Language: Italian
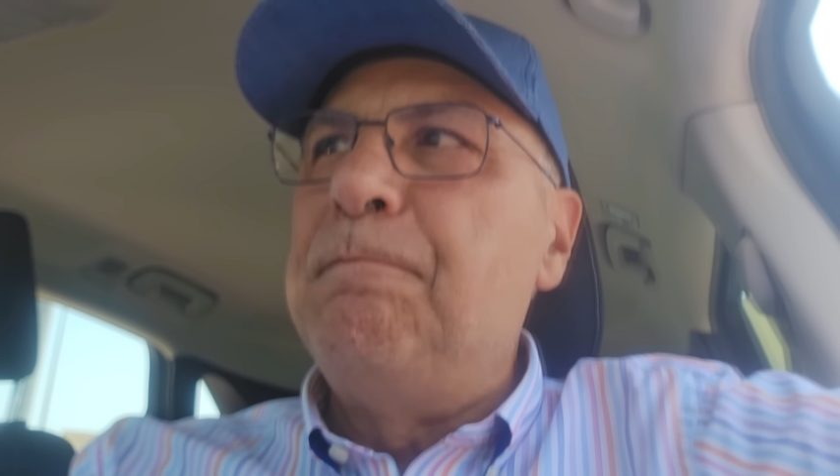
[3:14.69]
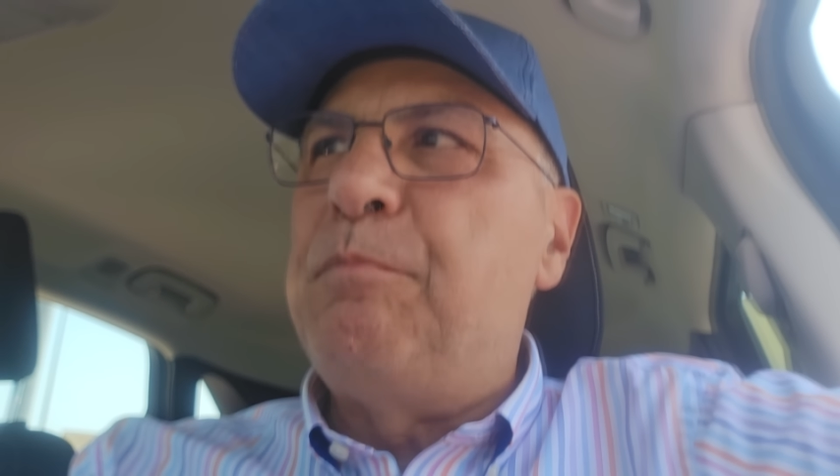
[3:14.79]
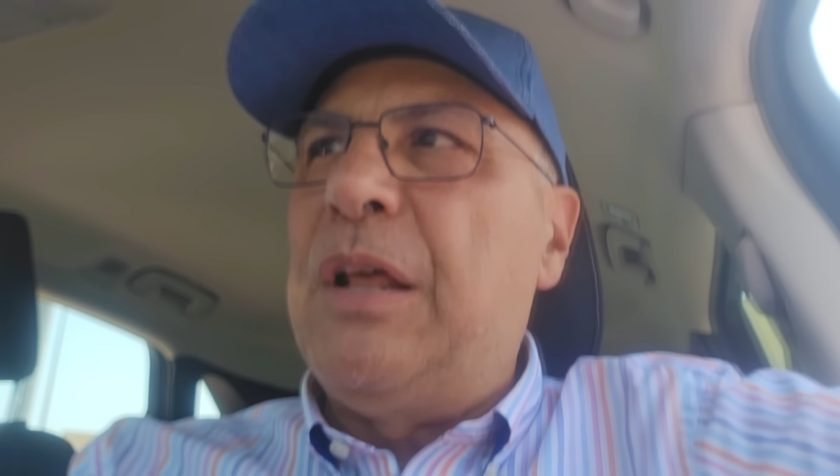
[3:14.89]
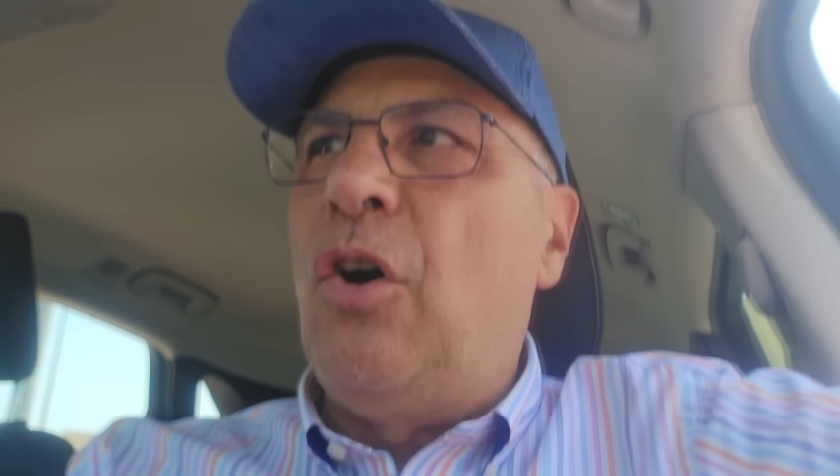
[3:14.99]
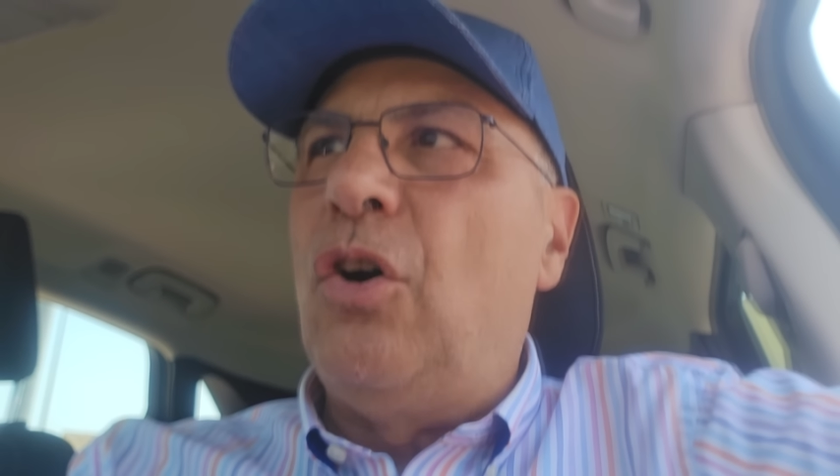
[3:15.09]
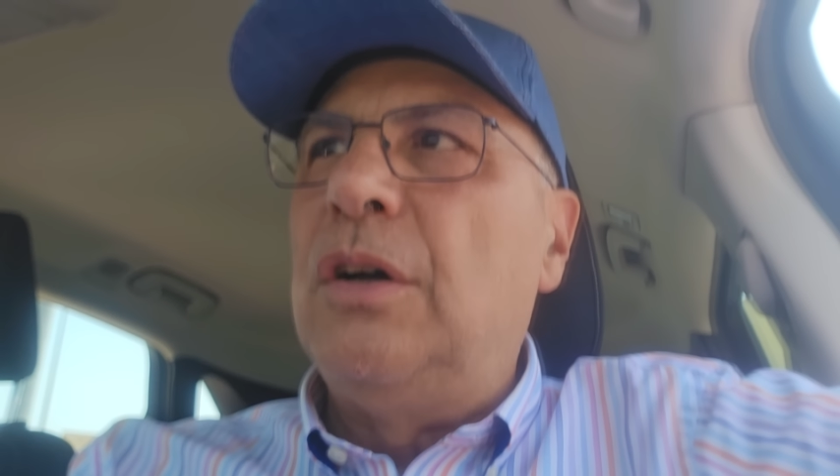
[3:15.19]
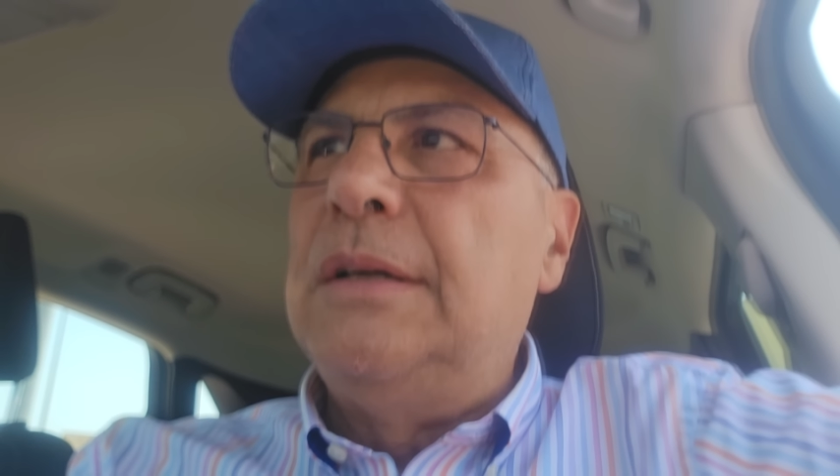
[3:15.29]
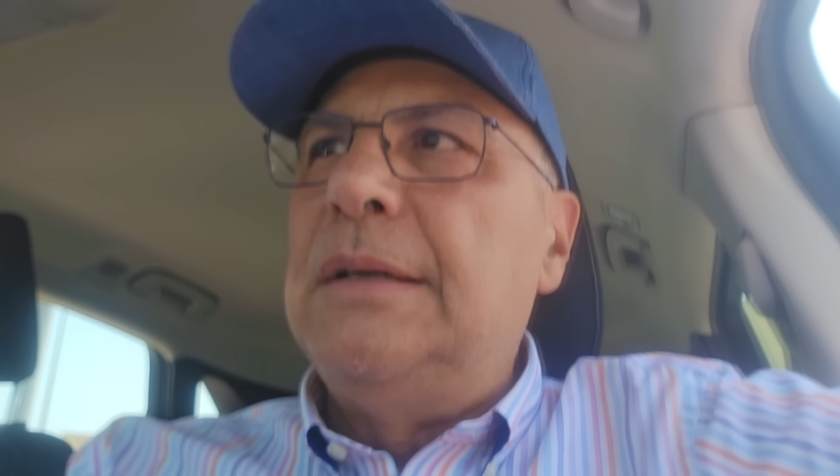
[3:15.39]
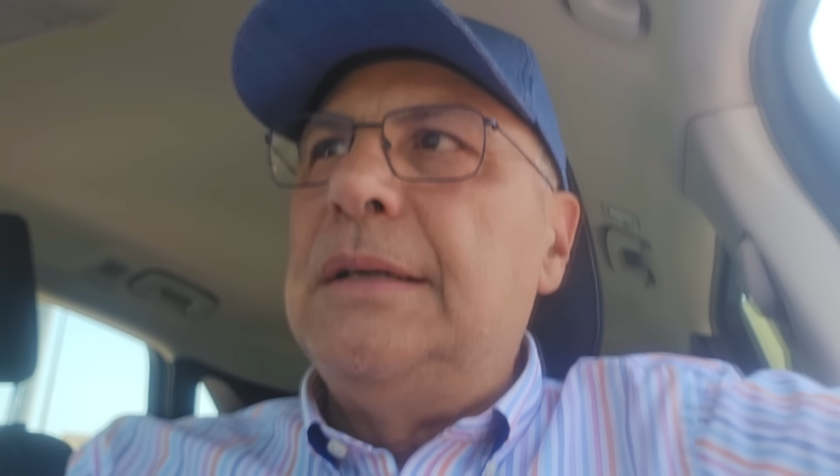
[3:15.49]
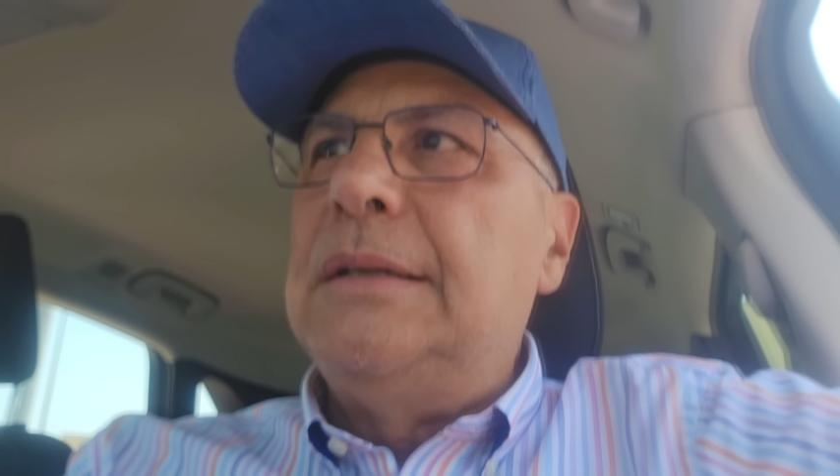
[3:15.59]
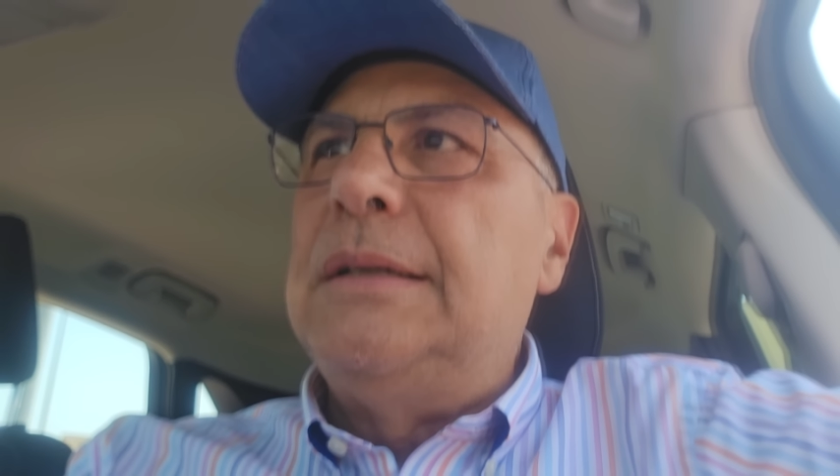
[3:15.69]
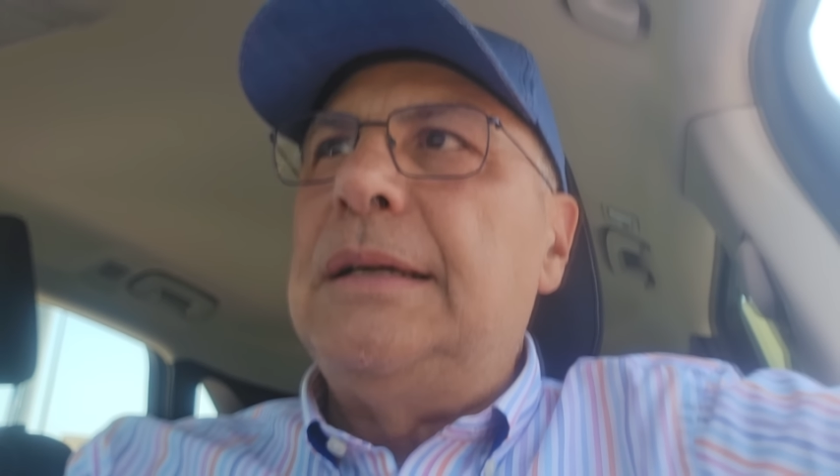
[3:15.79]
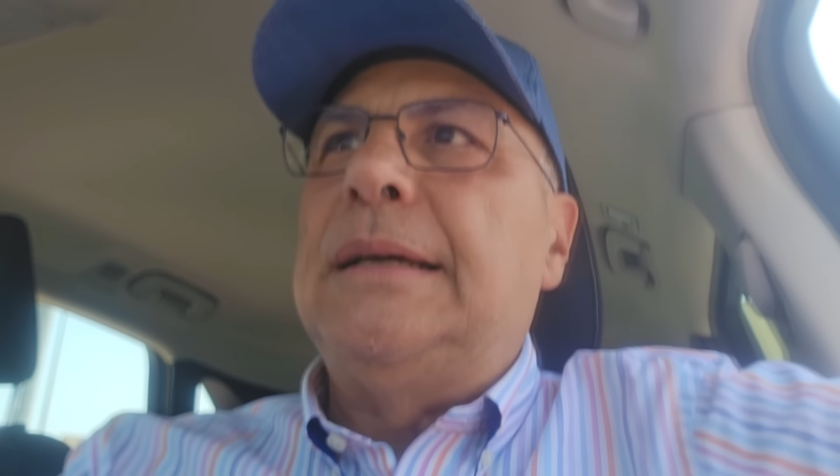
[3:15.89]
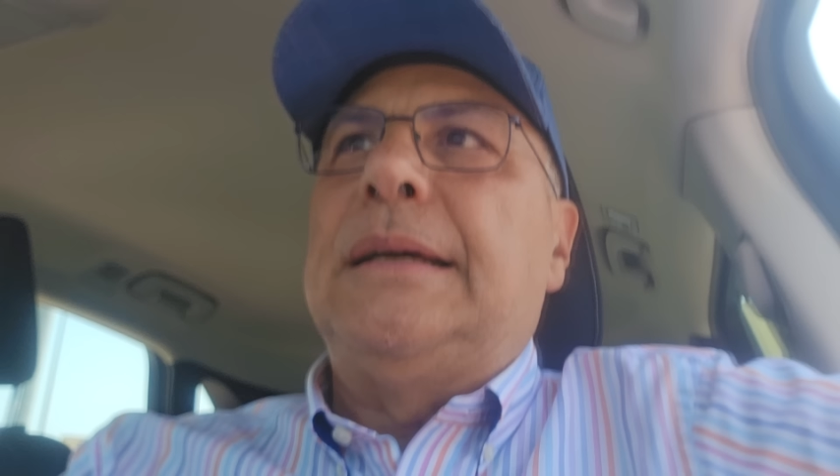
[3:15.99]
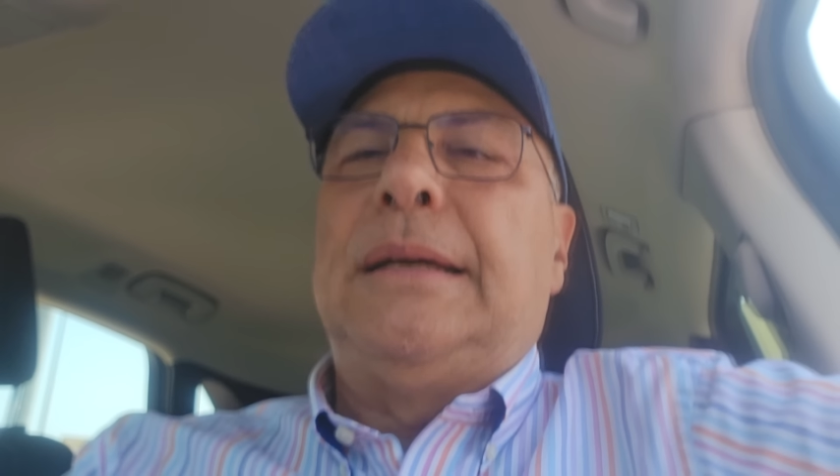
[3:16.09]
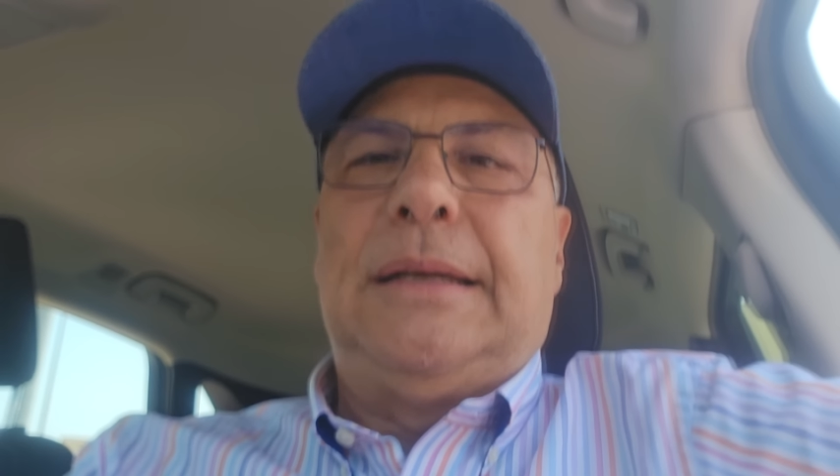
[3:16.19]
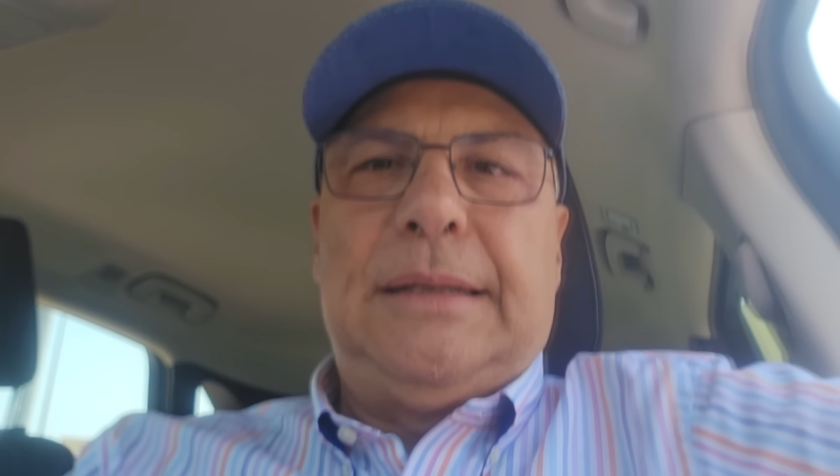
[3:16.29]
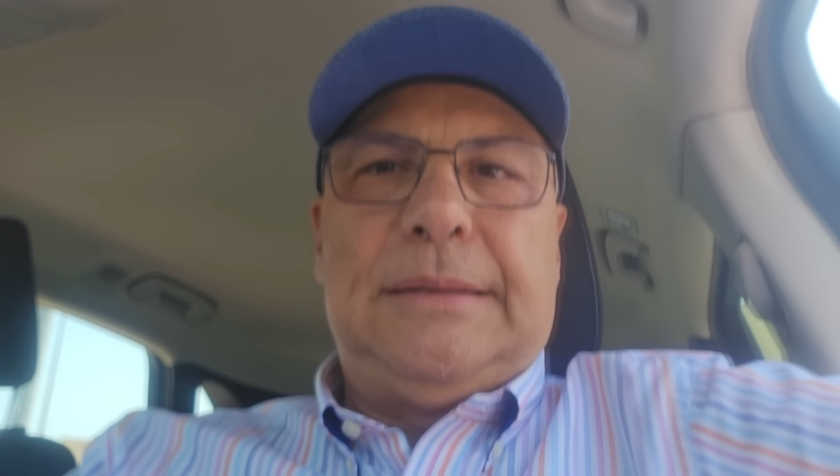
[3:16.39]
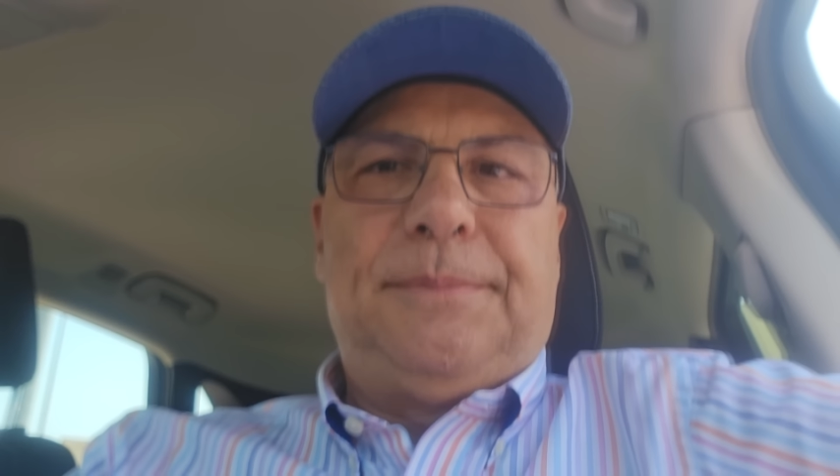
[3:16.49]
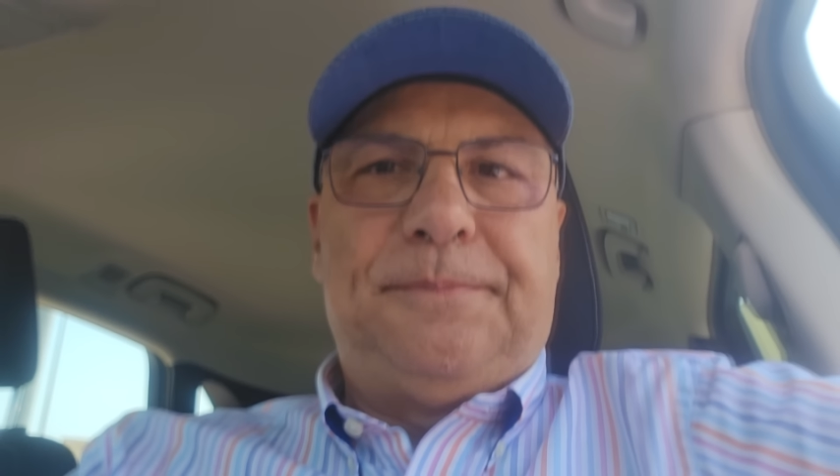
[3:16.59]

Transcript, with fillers: però... Eh,